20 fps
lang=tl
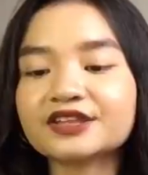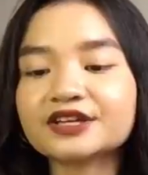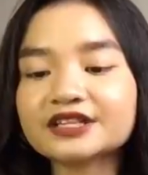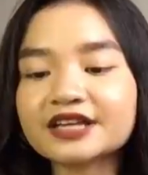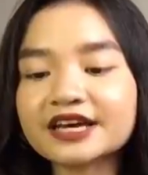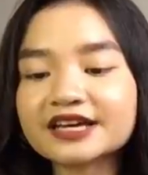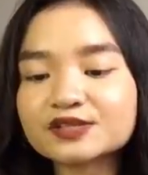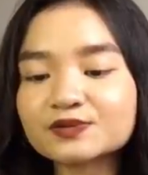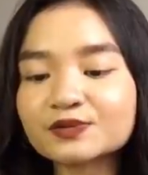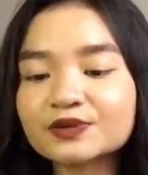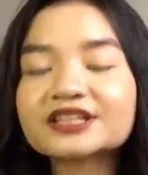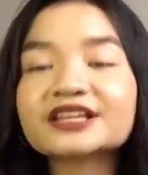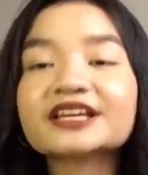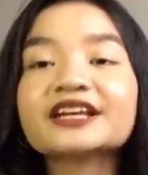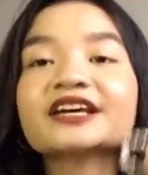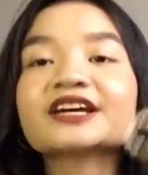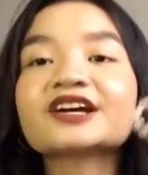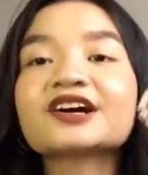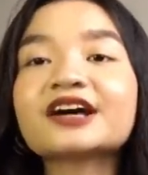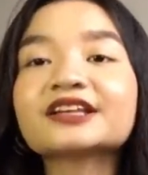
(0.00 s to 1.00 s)
The next one that
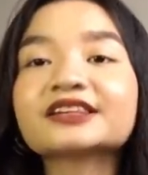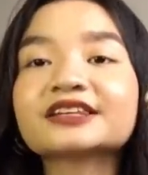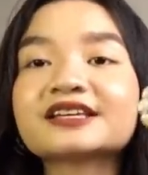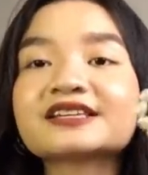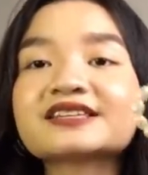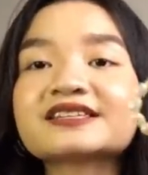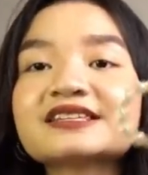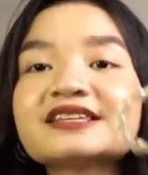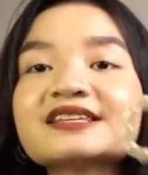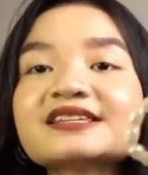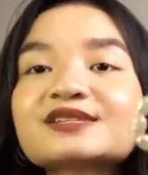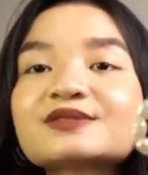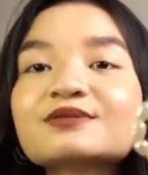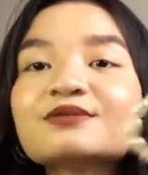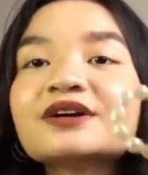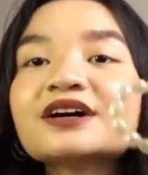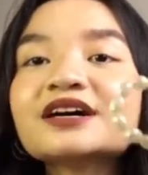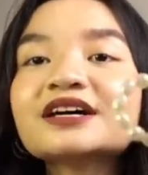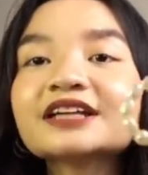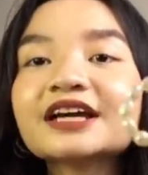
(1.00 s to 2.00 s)
I got is this
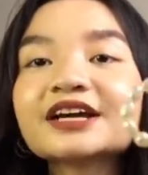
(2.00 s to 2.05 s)
one.